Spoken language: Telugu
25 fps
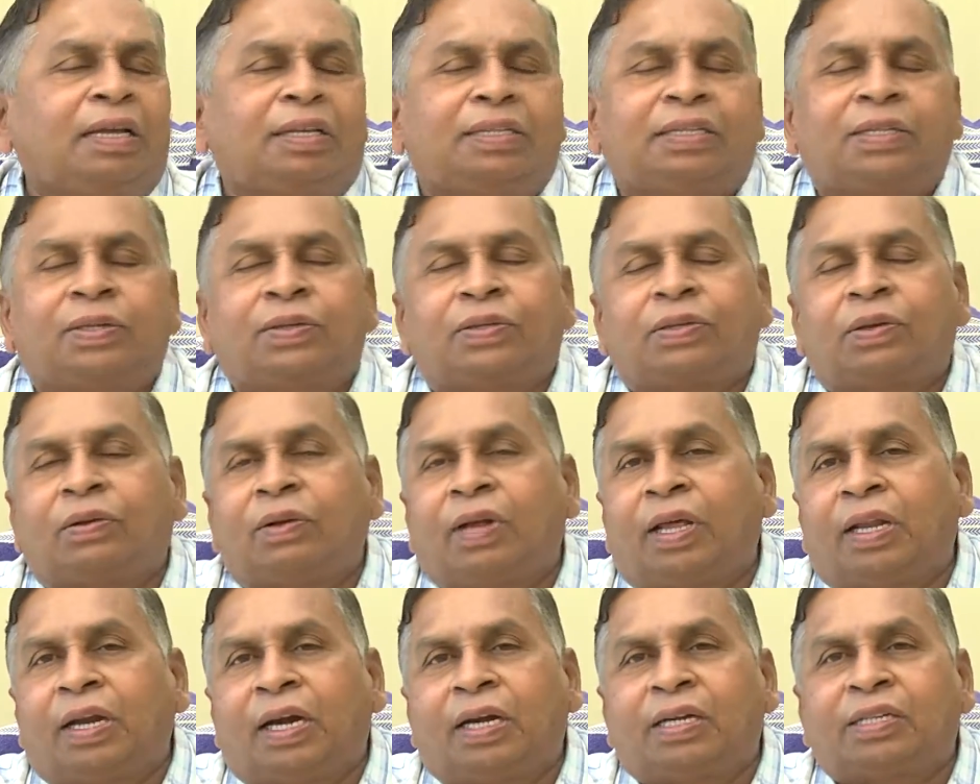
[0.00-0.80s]
జీవితంలో
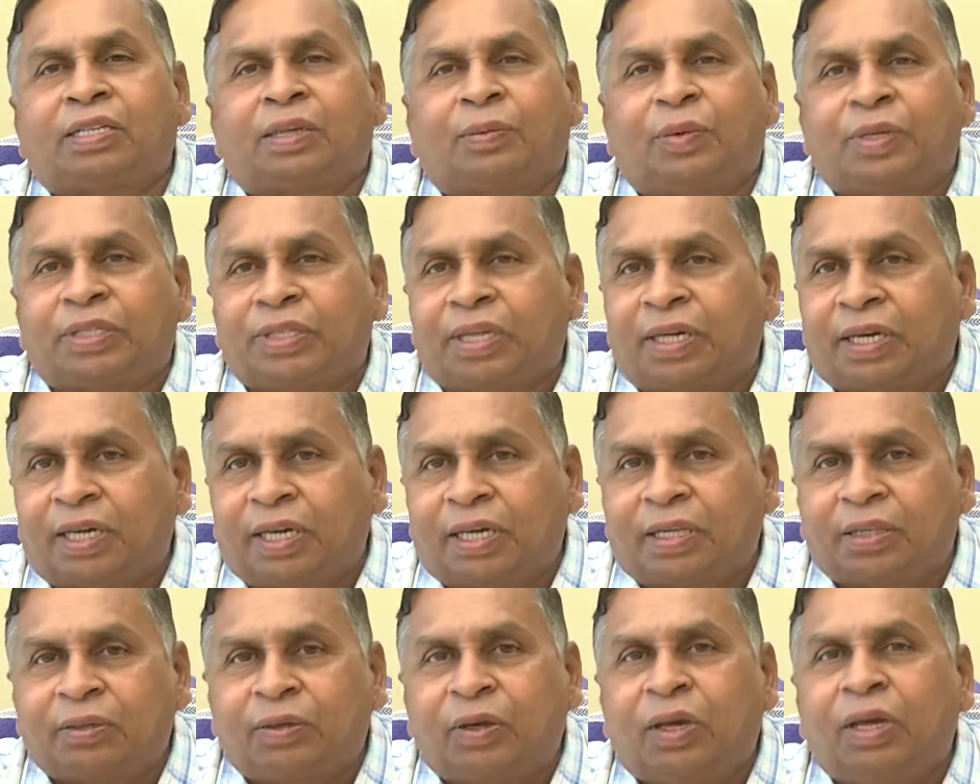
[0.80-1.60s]
ఎలాంటి సమస్య
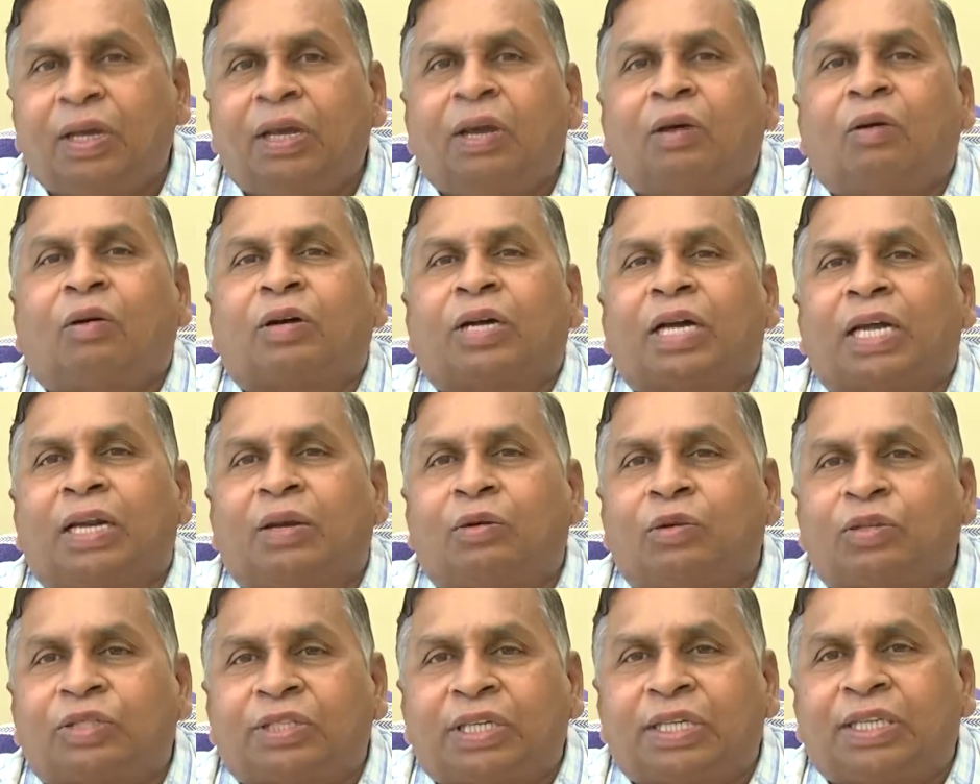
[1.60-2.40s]
రాదు ఒకవేళ
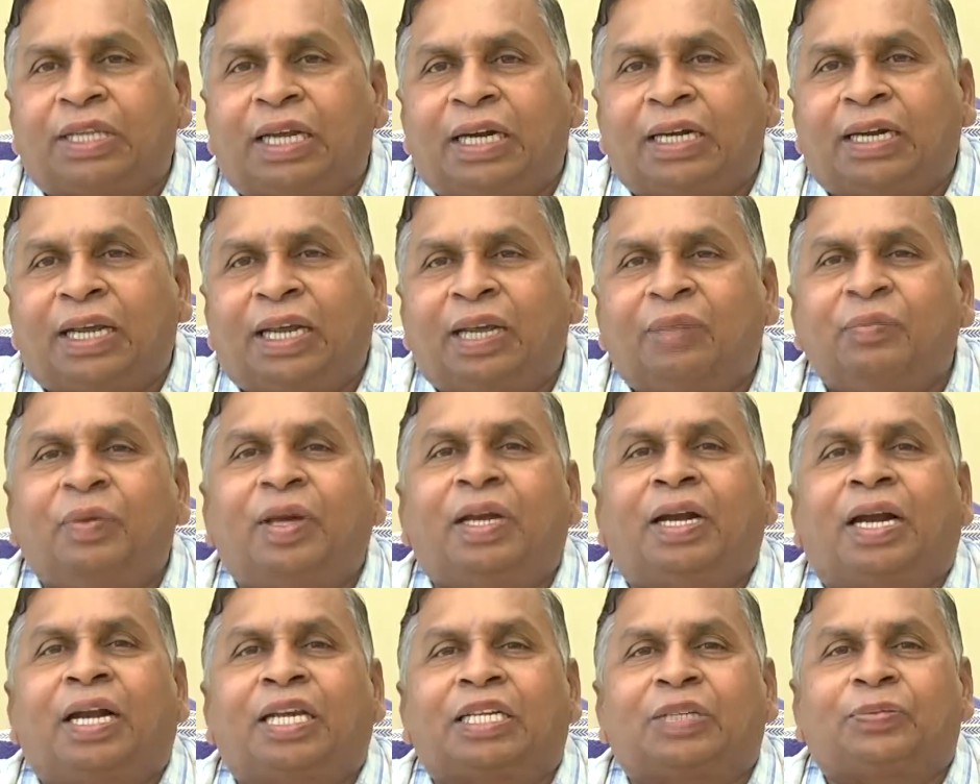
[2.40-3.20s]
వచ్చిందంటే
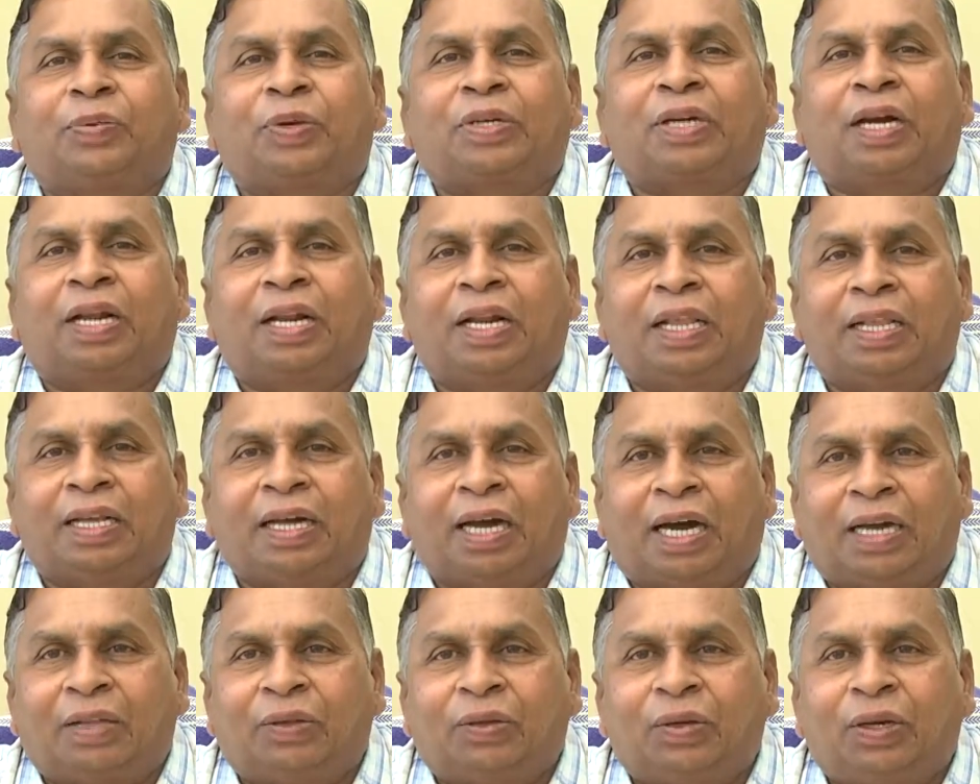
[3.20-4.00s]
మీరు అన్ఎక్స్పెక్టెడ్ అనేది
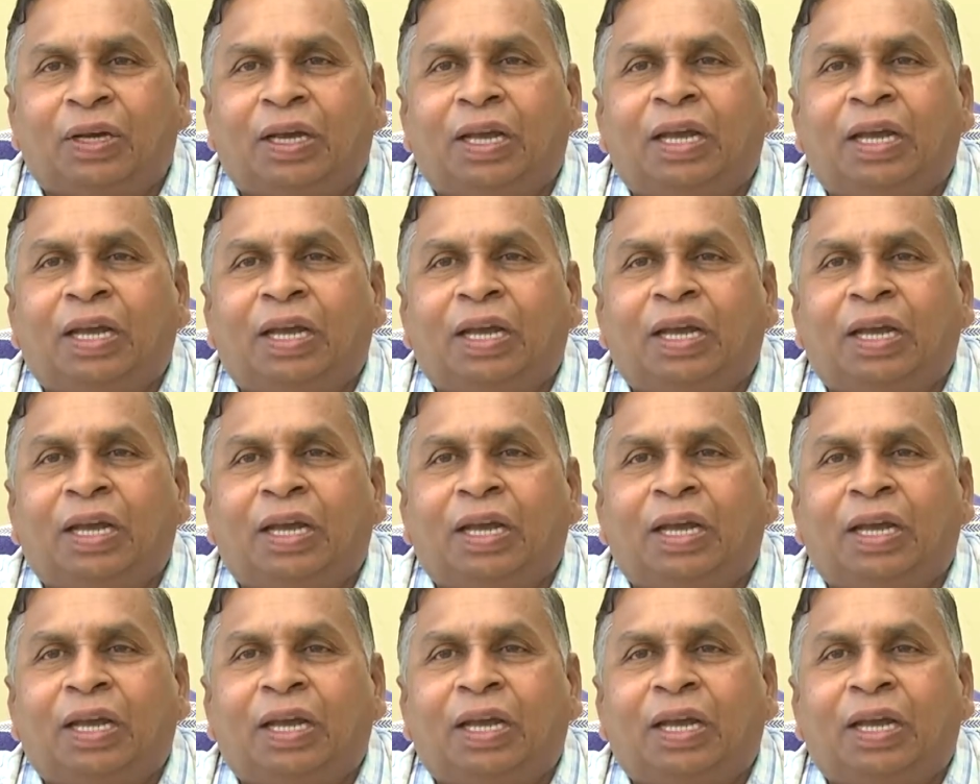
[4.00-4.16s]
కాదు